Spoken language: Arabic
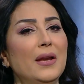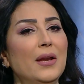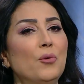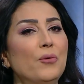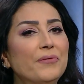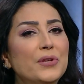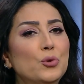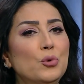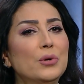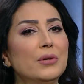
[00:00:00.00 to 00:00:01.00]
لو في
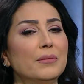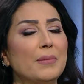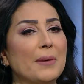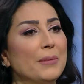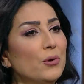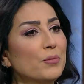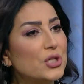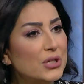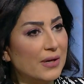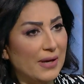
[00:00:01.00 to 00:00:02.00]
دور بعمله
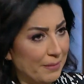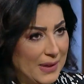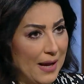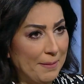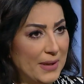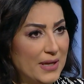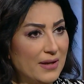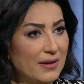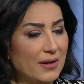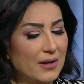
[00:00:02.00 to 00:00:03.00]
مش
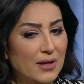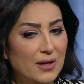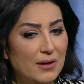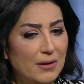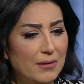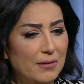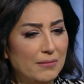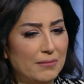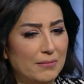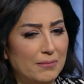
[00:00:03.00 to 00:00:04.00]
بالعاميه
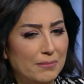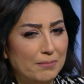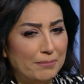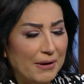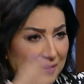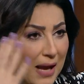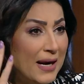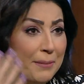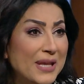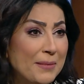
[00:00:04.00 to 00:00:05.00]
بس
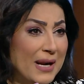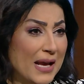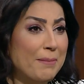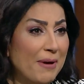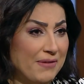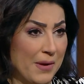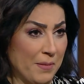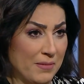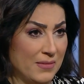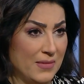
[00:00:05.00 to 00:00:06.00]
انا دايما احب افهم
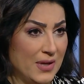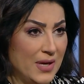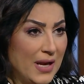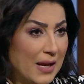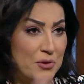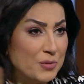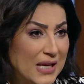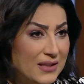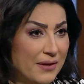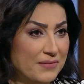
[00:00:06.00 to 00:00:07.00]
انا مش
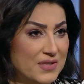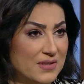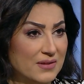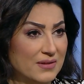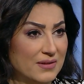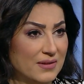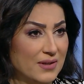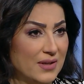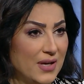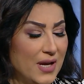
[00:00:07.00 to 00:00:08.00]
بتاعه حفظ
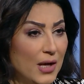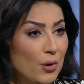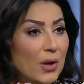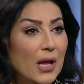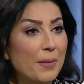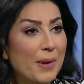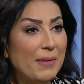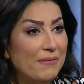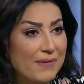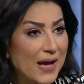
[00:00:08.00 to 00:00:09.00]
اللغه العربيه
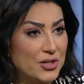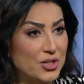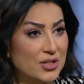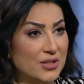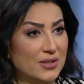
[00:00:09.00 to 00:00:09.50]
ما ينفعش